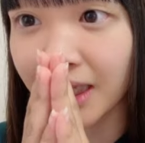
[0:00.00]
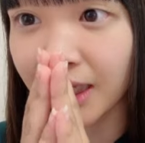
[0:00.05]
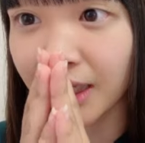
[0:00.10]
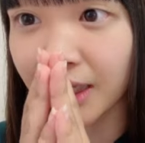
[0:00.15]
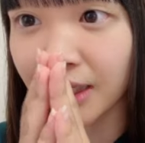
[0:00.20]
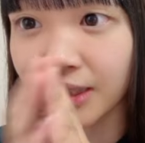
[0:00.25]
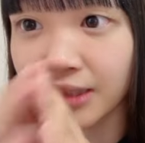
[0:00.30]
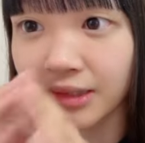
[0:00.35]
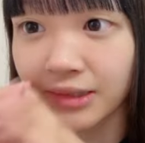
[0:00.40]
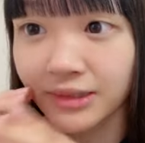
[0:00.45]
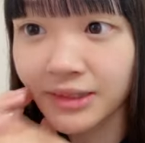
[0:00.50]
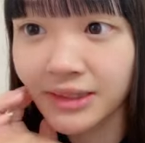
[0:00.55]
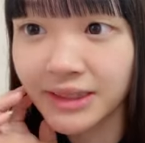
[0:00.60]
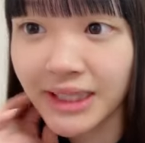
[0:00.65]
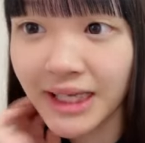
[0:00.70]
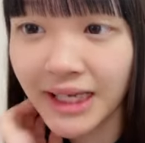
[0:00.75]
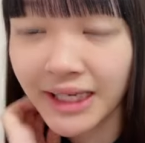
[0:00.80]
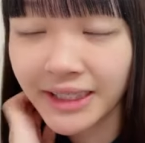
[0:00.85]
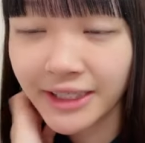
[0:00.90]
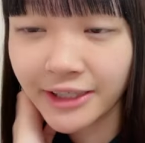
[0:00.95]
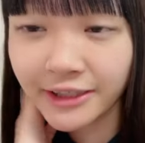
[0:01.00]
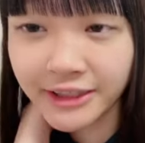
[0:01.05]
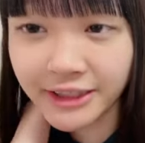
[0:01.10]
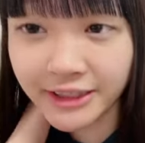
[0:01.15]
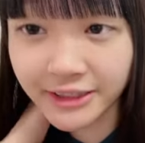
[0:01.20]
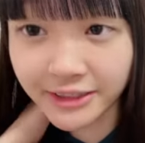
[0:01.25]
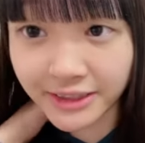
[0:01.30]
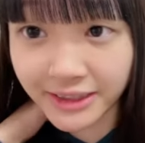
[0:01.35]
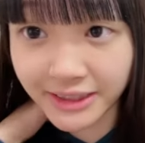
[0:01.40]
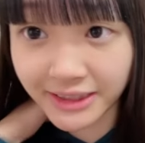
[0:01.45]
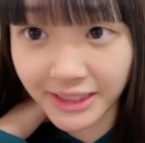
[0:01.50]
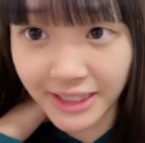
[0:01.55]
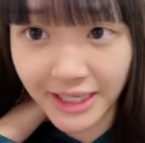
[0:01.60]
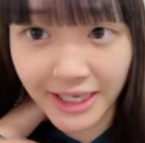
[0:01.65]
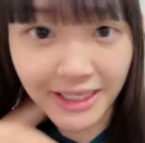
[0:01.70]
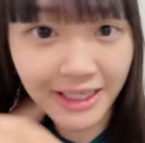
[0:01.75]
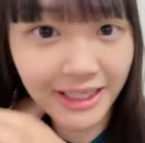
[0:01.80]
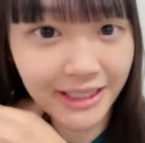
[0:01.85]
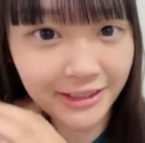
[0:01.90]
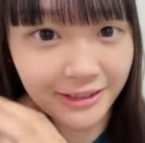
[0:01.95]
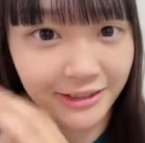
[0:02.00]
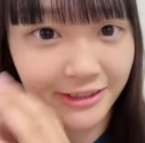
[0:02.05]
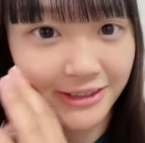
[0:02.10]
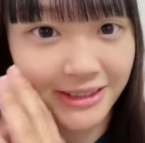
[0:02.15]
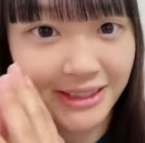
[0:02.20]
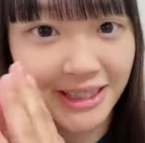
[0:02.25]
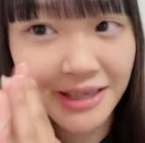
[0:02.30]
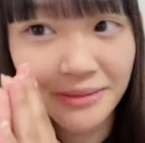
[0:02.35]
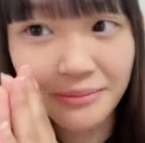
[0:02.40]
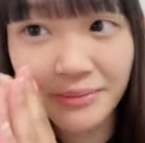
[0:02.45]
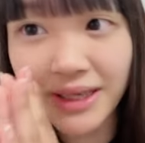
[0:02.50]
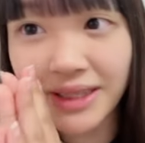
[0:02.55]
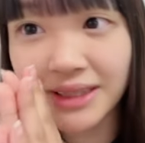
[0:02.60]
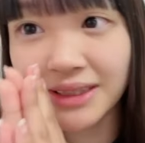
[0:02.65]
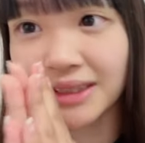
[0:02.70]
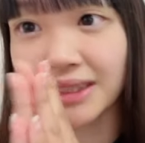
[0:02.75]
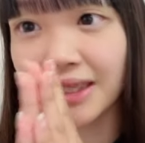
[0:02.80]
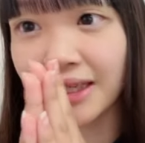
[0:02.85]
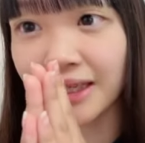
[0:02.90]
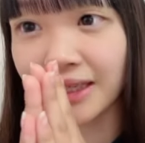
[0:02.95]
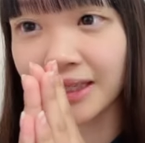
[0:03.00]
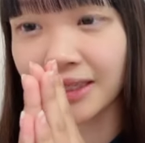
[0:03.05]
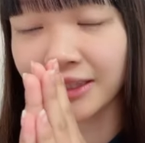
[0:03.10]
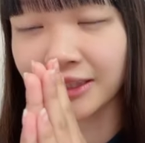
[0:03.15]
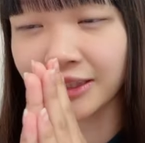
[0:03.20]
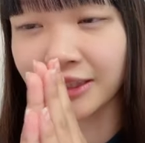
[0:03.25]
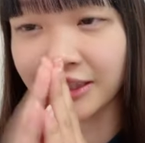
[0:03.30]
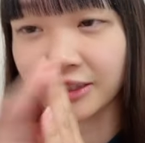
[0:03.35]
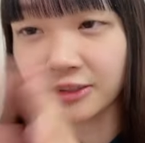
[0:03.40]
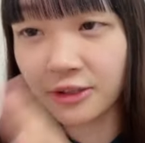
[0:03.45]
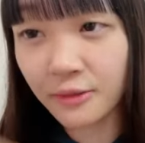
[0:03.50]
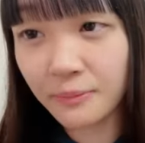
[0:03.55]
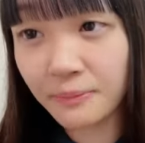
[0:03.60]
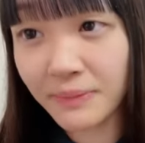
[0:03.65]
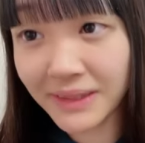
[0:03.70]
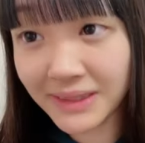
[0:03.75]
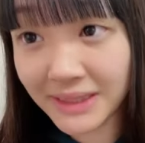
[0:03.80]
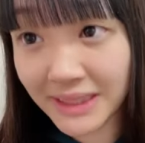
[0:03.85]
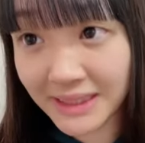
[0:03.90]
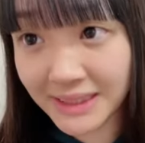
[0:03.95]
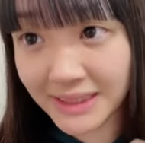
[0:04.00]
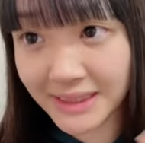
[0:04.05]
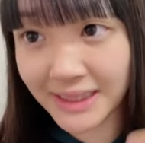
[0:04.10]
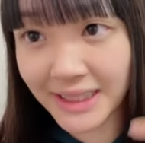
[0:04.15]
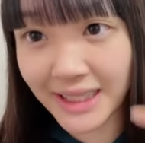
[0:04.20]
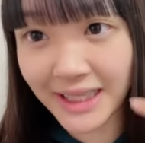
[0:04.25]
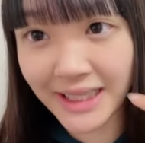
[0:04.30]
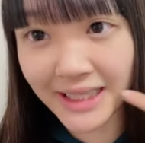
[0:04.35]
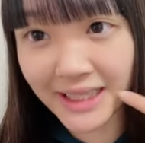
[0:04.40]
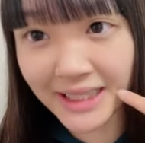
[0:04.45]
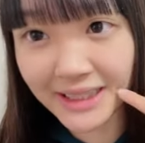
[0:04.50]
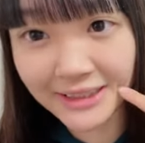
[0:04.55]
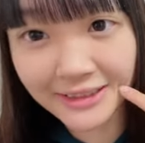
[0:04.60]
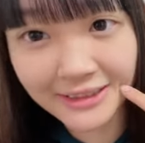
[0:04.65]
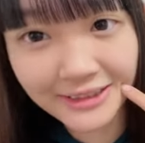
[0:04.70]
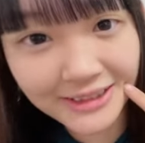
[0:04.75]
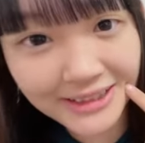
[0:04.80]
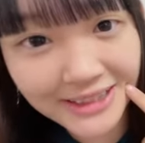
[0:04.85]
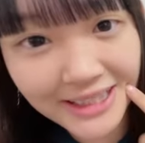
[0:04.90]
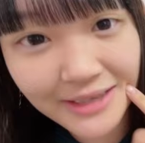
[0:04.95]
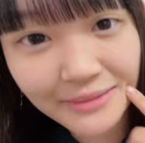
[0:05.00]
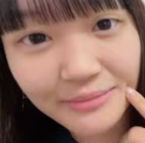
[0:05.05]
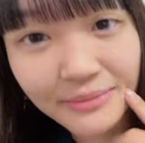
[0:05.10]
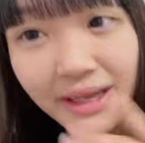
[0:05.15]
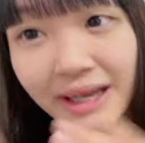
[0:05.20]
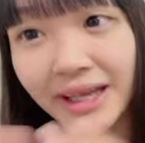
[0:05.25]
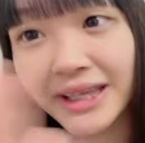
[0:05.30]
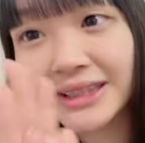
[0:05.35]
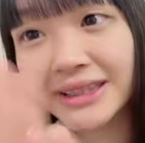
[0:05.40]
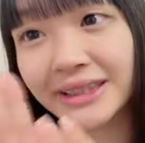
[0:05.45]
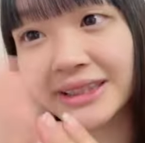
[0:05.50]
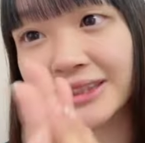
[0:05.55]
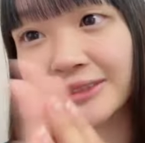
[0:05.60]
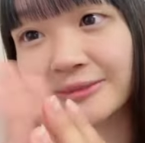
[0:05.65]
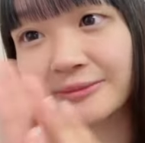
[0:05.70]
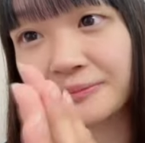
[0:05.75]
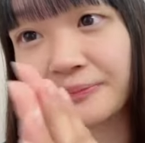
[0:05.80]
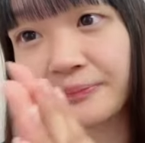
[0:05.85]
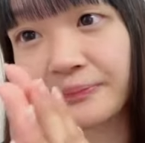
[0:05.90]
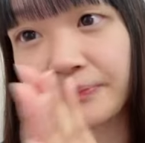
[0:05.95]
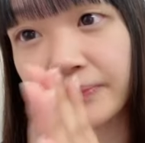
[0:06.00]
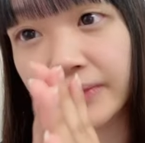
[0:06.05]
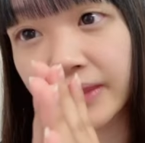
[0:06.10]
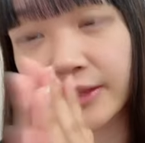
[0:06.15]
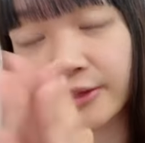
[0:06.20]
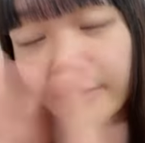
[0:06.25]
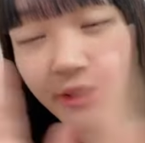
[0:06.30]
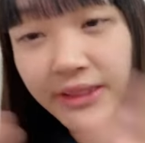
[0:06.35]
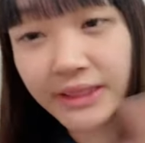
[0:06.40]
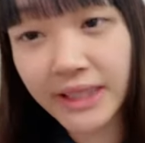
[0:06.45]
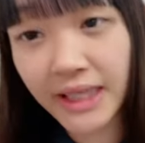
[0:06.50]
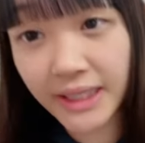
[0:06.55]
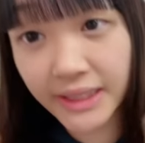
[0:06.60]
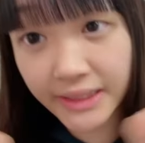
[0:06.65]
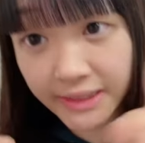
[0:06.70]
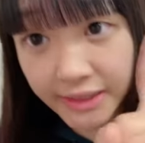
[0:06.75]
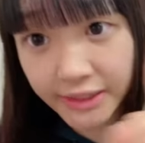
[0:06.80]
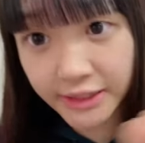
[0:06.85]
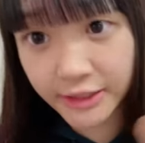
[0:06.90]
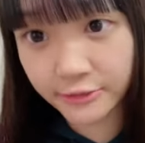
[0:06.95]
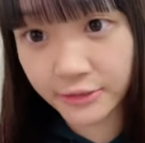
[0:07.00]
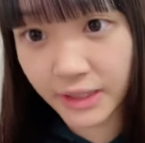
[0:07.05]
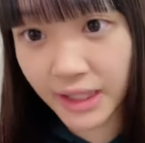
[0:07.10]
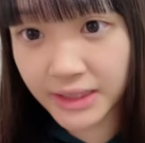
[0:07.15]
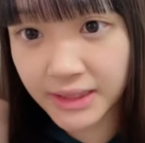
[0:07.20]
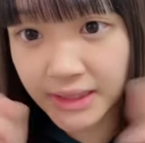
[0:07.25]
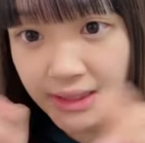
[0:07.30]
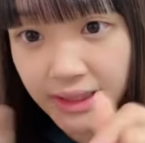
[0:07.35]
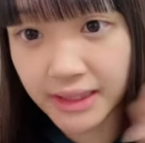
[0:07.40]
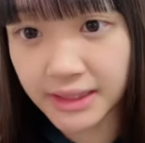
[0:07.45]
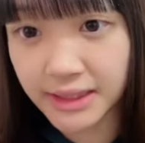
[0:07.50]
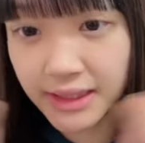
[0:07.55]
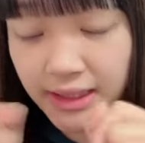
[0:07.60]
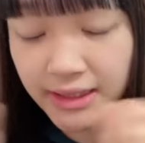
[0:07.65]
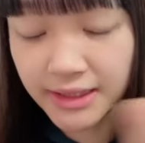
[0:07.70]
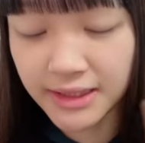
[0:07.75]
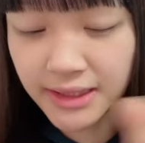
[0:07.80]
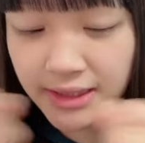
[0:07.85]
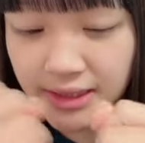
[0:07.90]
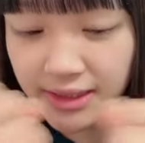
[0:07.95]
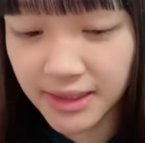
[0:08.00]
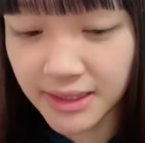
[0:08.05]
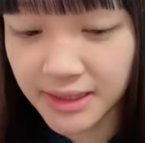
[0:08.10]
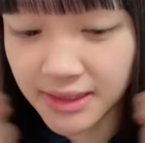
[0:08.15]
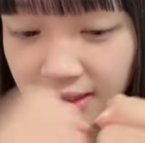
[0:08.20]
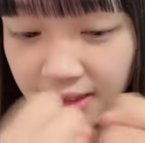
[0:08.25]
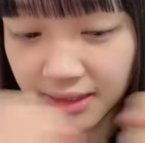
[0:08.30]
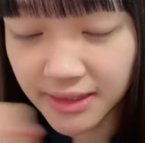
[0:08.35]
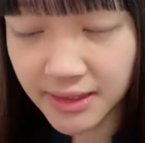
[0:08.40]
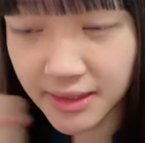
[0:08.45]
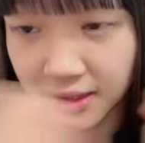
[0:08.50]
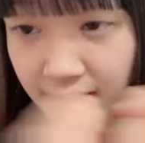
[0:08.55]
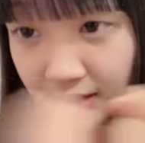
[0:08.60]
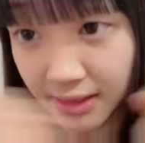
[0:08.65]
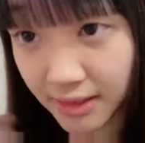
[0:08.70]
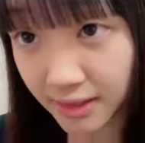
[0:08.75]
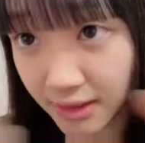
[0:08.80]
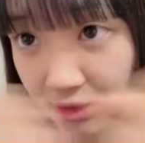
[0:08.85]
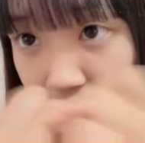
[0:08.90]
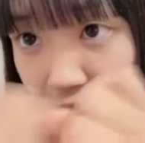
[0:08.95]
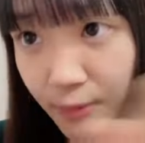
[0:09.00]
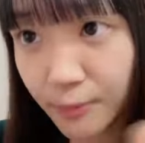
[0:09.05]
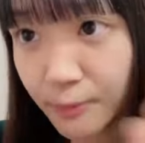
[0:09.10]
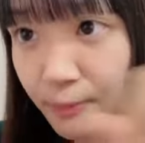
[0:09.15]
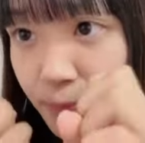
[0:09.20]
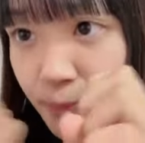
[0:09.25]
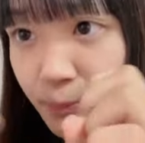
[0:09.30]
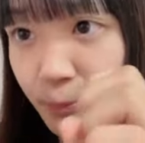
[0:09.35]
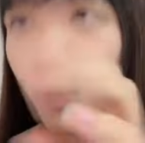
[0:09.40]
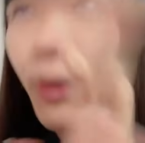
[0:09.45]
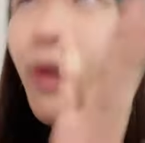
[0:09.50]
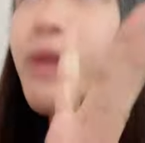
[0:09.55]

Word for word: えー、っと3位よちくん氏ありがとうございます2位ほっぺさん氏ありがとうございますそして1位はじゃがじゃがじゃがじゃがじゃがじゃがじゃがじゃがぽ